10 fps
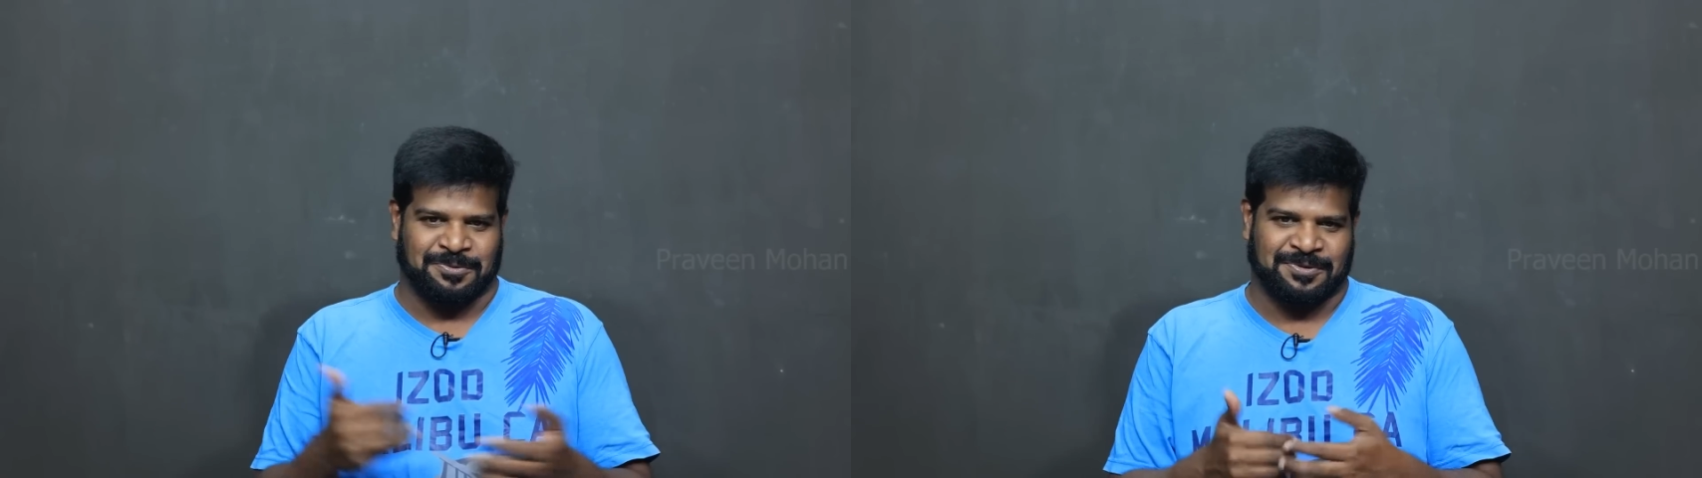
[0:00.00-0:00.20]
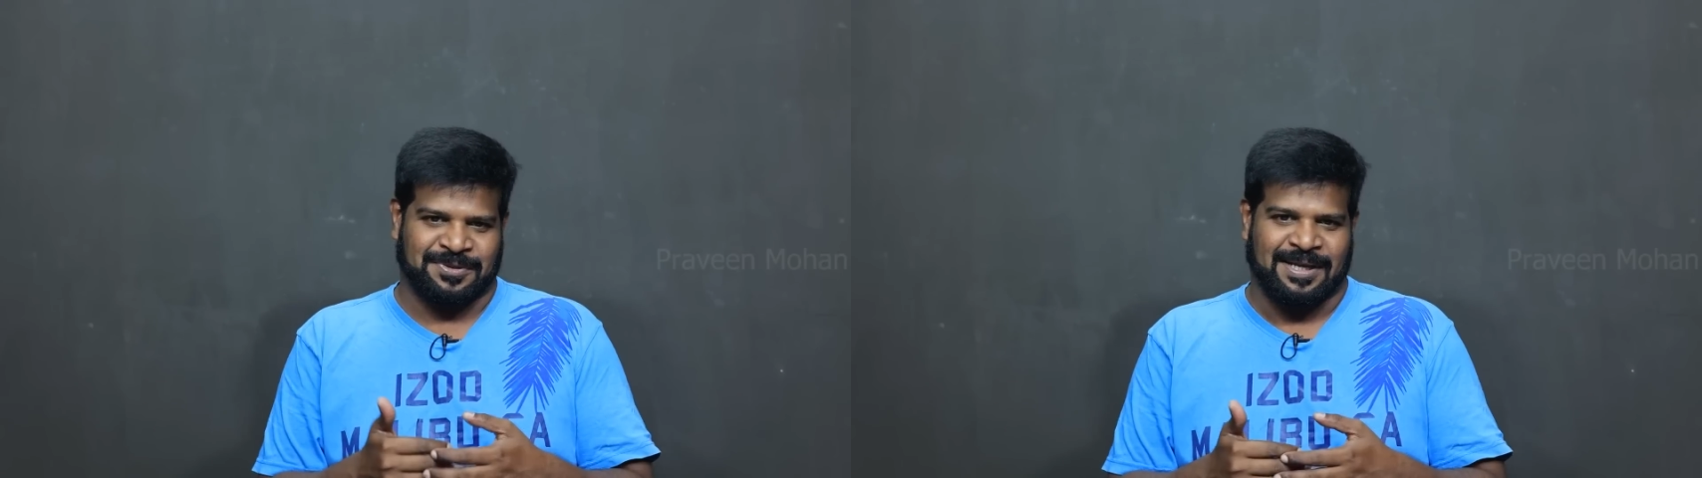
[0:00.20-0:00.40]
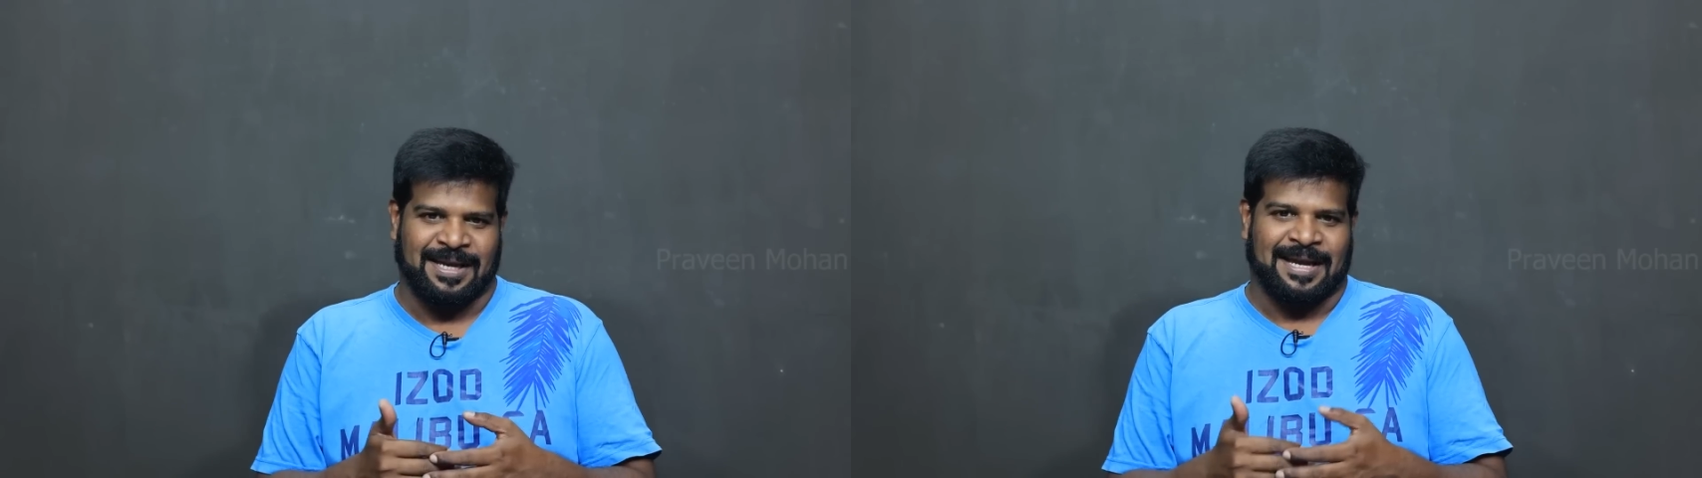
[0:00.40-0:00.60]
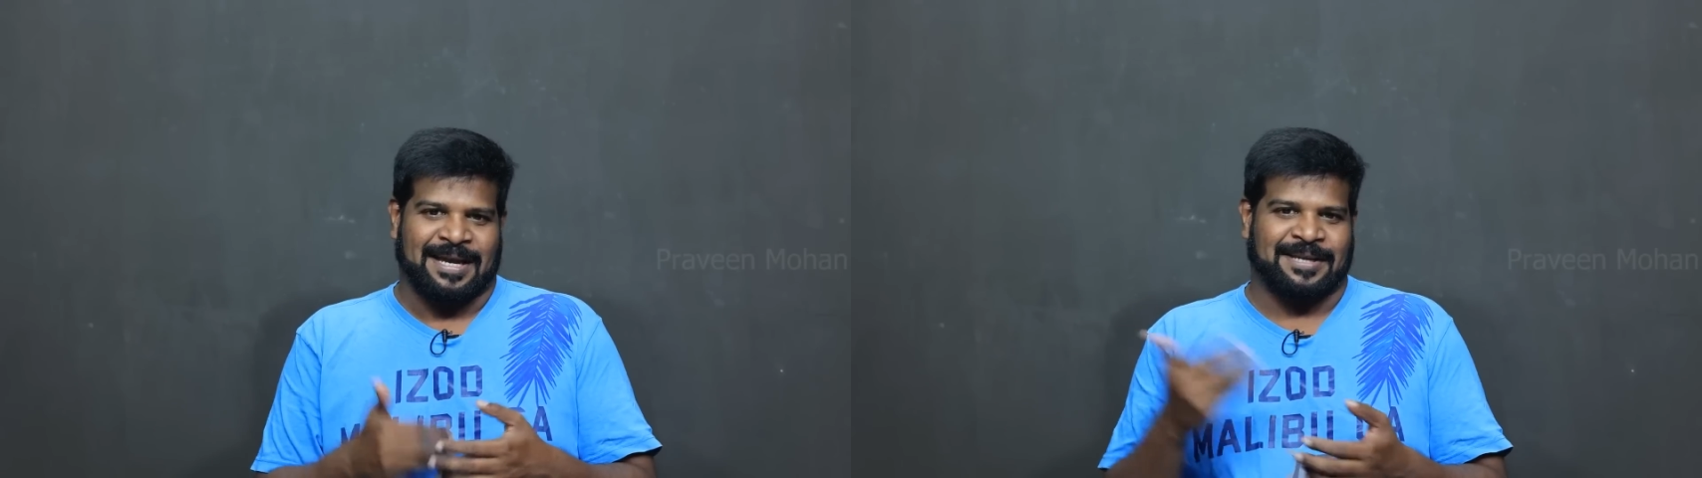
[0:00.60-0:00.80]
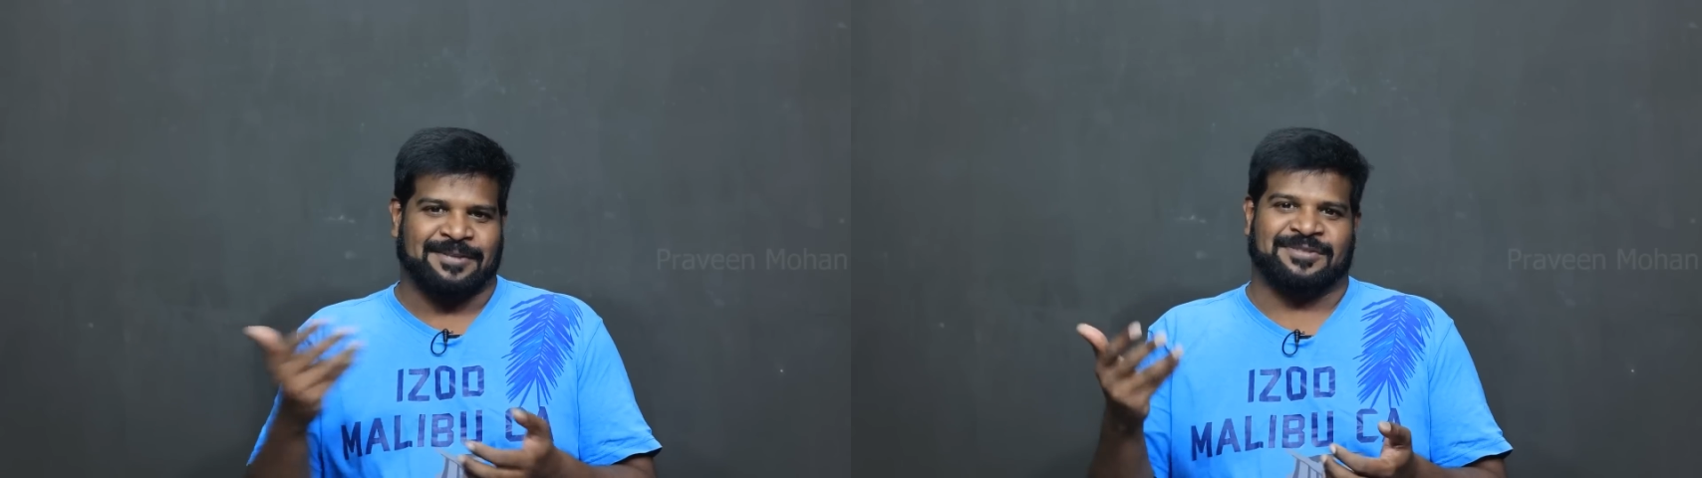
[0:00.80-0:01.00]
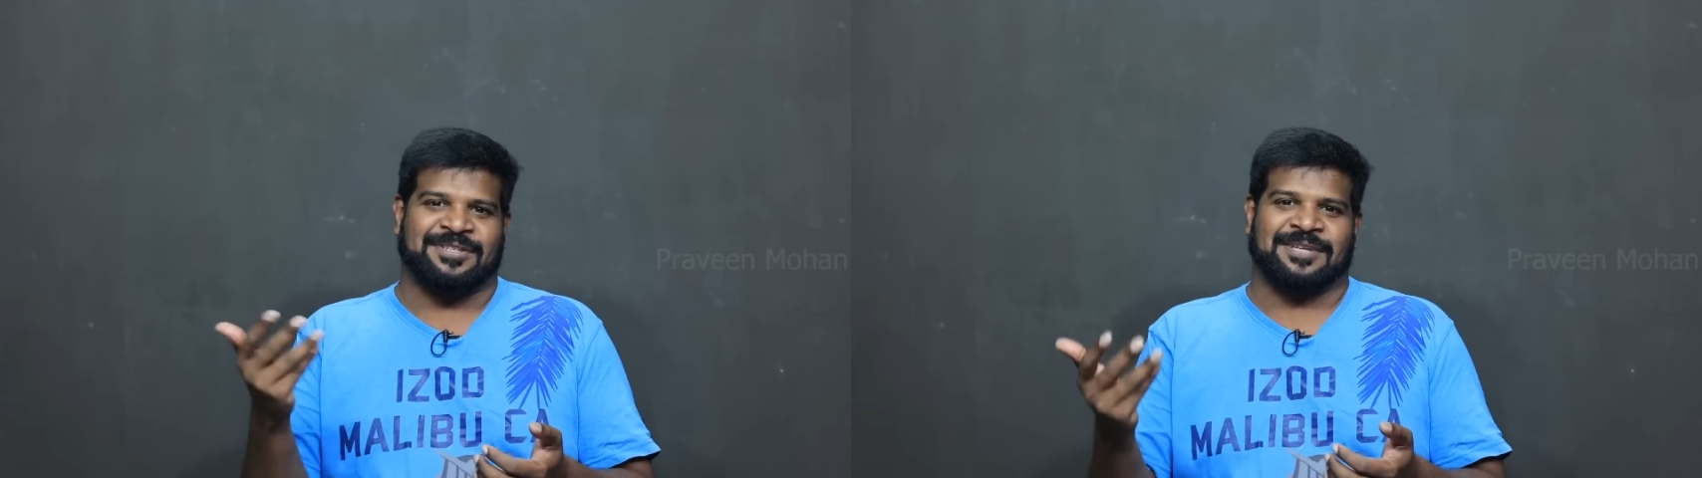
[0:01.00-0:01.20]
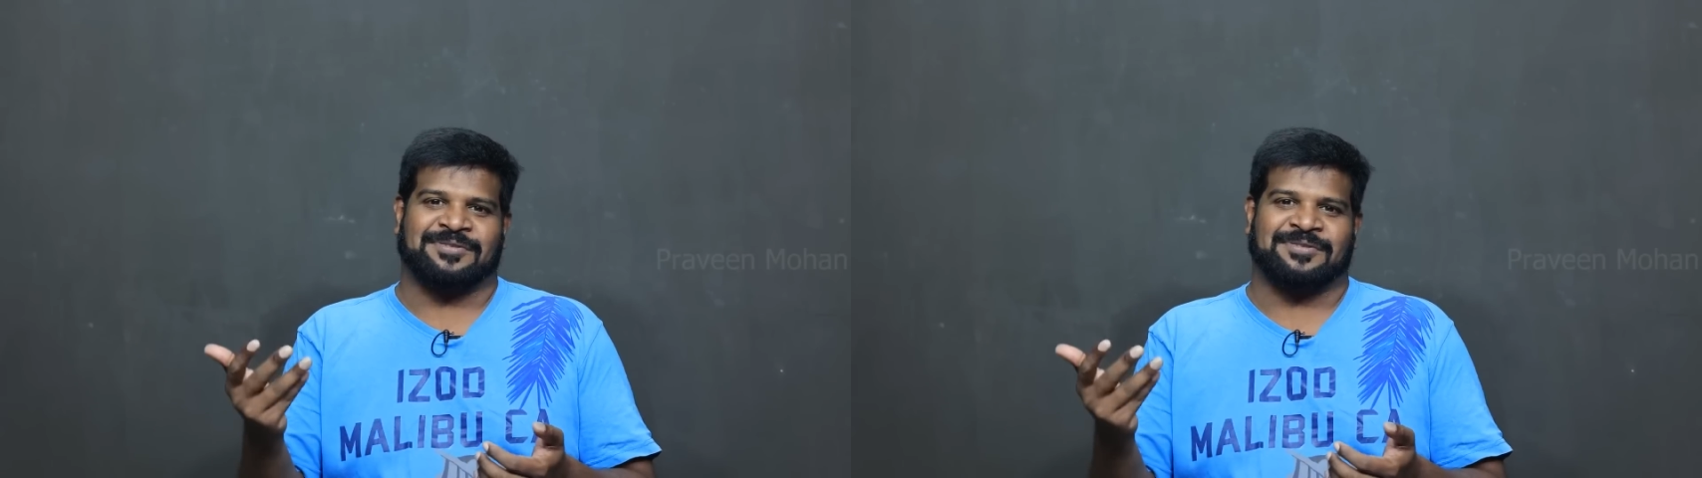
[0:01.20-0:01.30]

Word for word: ведь он в длину всего